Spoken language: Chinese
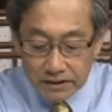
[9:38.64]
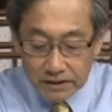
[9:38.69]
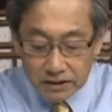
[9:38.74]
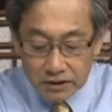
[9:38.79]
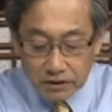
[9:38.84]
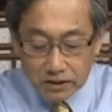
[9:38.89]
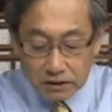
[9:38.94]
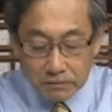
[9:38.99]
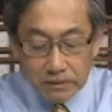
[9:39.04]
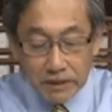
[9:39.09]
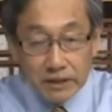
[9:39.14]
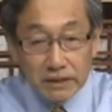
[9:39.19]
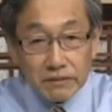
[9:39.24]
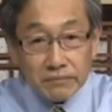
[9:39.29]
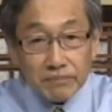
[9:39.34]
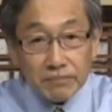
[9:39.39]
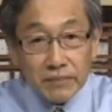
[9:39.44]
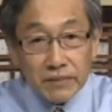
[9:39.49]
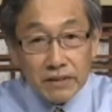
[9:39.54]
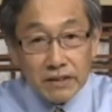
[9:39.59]
弟兄姐妹，
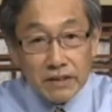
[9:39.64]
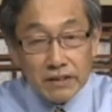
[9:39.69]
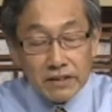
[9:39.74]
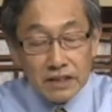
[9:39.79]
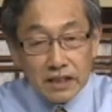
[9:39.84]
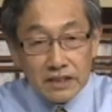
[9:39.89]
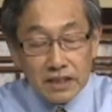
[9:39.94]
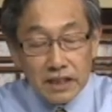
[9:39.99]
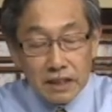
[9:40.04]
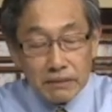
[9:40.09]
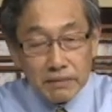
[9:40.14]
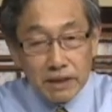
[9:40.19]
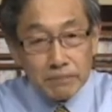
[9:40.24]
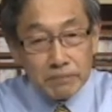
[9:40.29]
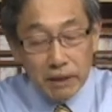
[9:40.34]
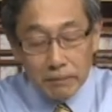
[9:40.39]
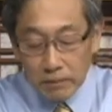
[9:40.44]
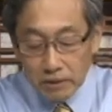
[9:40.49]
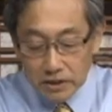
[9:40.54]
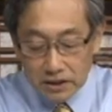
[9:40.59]
在这里面
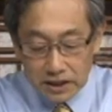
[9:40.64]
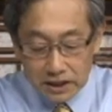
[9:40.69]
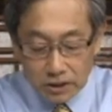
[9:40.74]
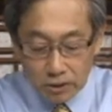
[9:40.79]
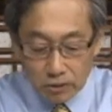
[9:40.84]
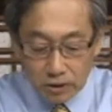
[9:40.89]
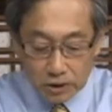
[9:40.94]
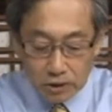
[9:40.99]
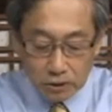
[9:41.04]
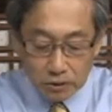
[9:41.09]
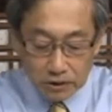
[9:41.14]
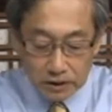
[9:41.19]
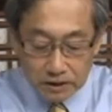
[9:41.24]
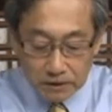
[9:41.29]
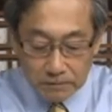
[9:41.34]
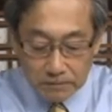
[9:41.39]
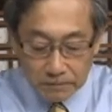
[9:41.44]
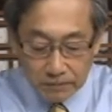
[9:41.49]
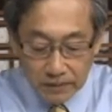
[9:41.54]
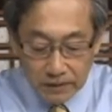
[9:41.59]
并不是很容易做
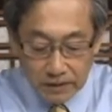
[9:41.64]
的。